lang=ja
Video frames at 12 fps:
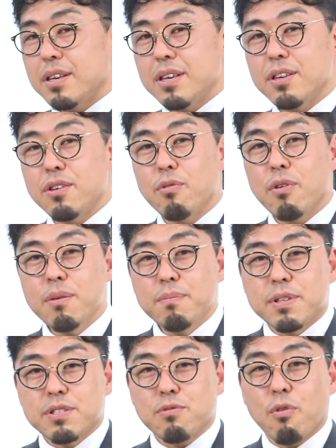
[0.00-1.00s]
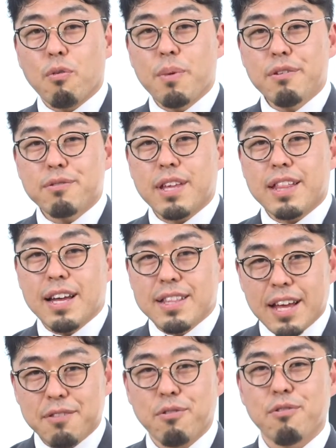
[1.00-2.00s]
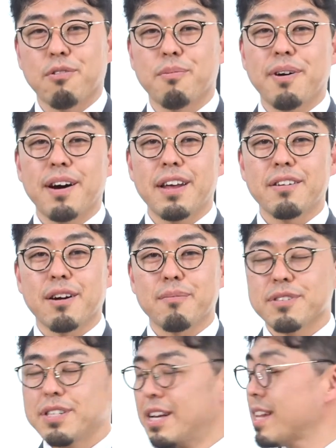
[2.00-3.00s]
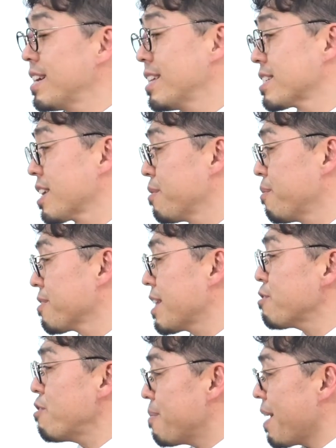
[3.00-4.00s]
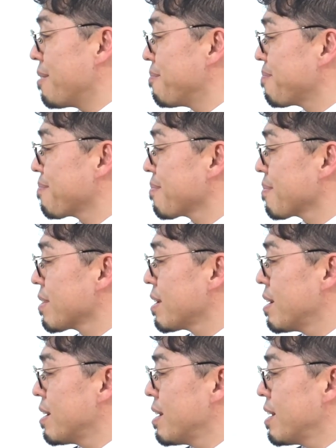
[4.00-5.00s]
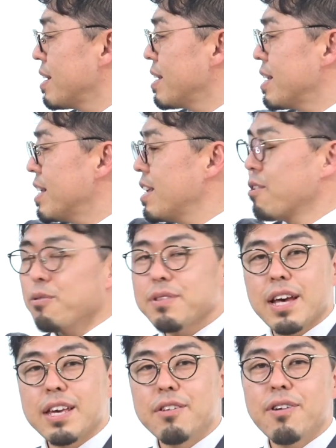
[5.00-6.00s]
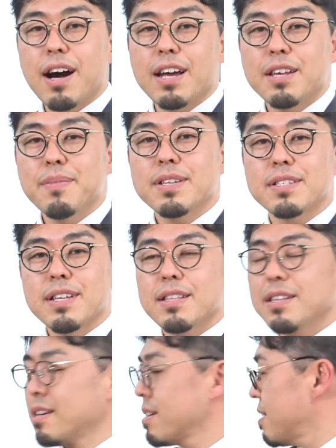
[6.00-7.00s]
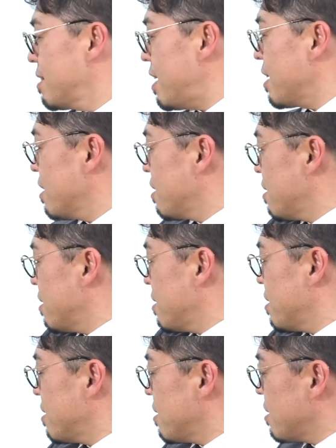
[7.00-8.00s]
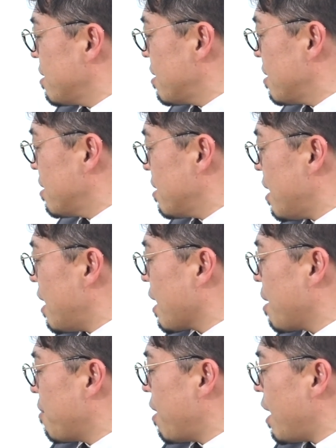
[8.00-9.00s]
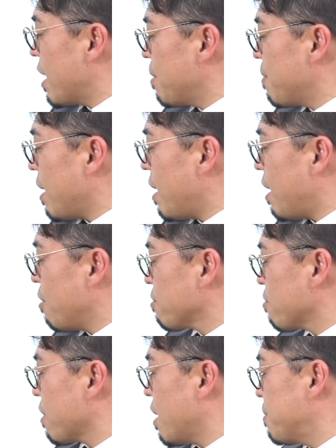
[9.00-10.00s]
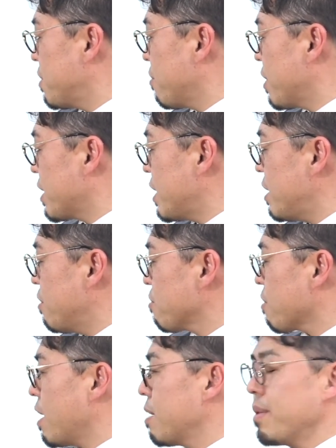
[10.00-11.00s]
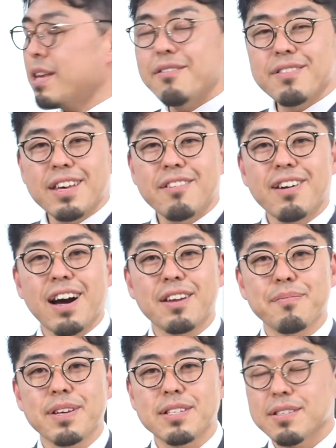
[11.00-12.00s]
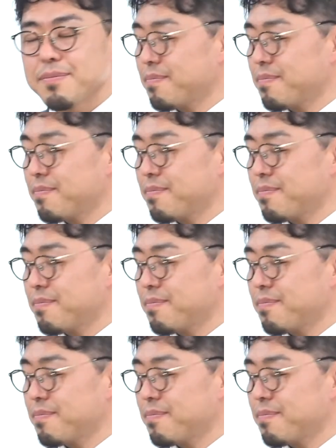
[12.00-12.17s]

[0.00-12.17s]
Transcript: 色鉛筆を褒めるって何だと思われるかもしれないですけども例えばいろんな色がありますねって、ね、赤もあれば青とか緑黄色とか、まあ、いろんな色があります